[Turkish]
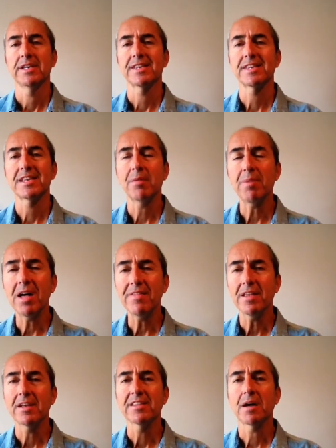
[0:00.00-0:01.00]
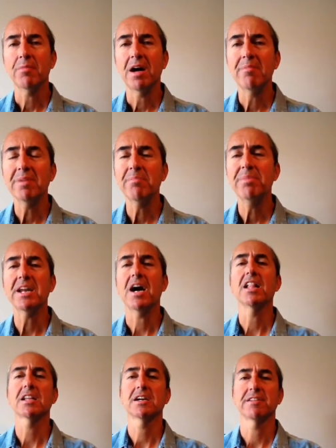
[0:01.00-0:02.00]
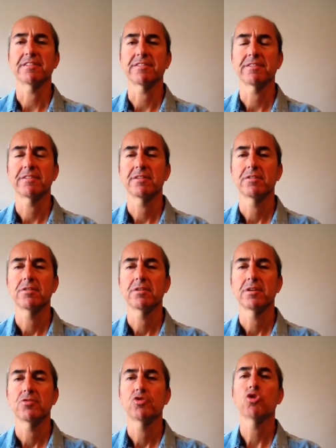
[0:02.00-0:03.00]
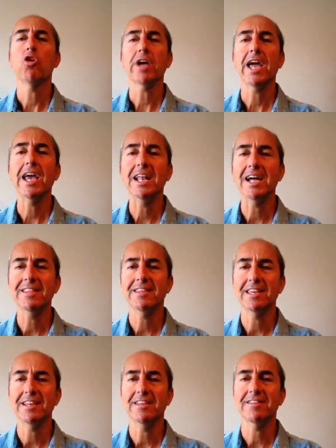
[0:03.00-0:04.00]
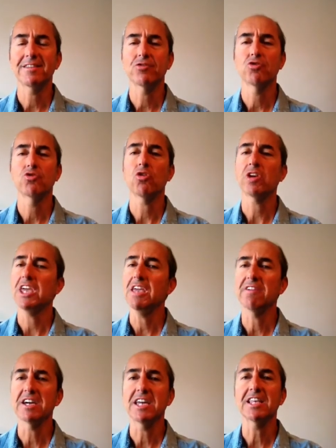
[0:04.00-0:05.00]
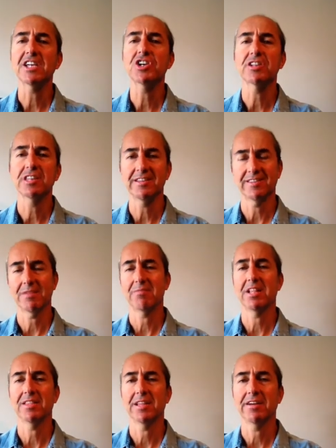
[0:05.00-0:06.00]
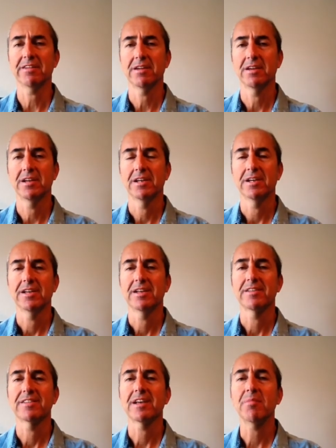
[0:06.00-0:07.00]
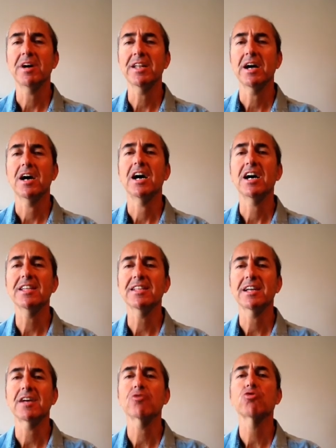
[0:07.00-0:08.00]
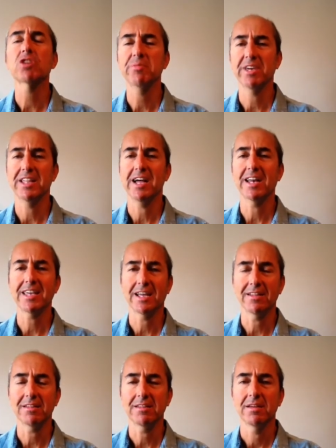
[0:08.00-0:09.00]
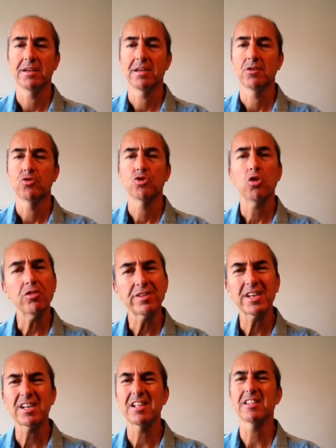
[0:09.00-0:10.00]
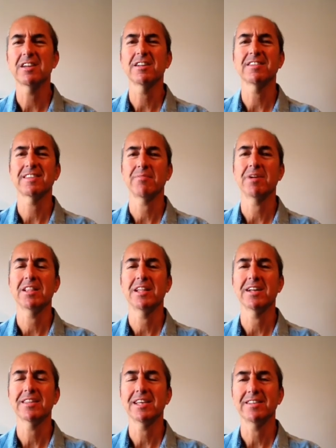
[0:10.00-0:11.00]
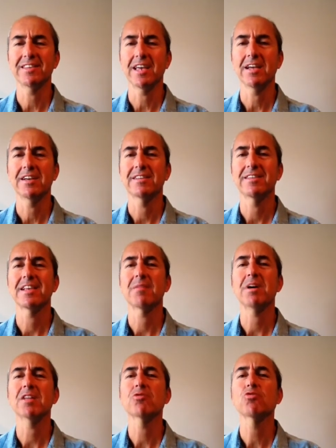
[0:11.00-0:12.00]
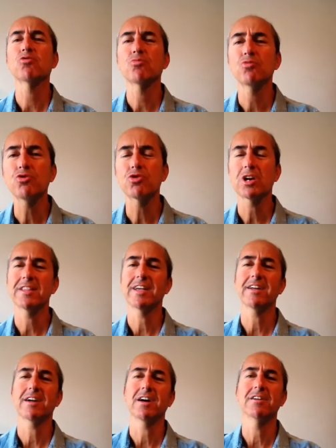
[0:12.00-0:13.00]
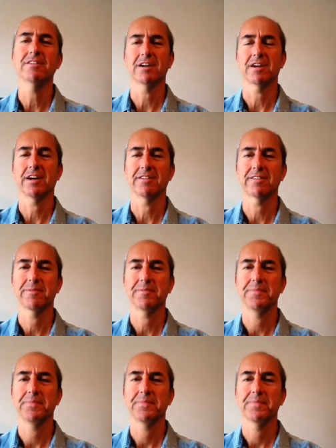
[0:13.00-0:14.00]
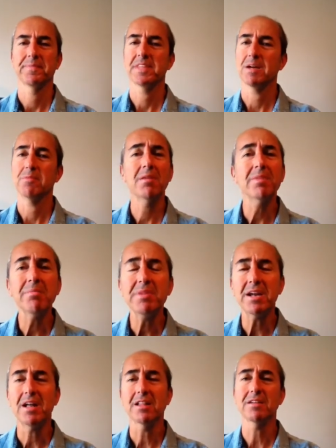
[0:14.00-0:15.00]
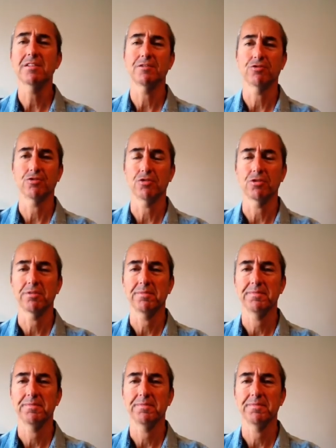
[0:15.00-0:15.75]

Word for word: Zaman tamamen bir algıdır. Çok eğlendiğiniz, çok iyi vakit geçirdiğiniz zamanlar zaman adeta su gibi giderken çok sıkıldığınız zamanlarda ise zaman durmuş kadar ağır akar. Tamamen bir algıdır çünkü.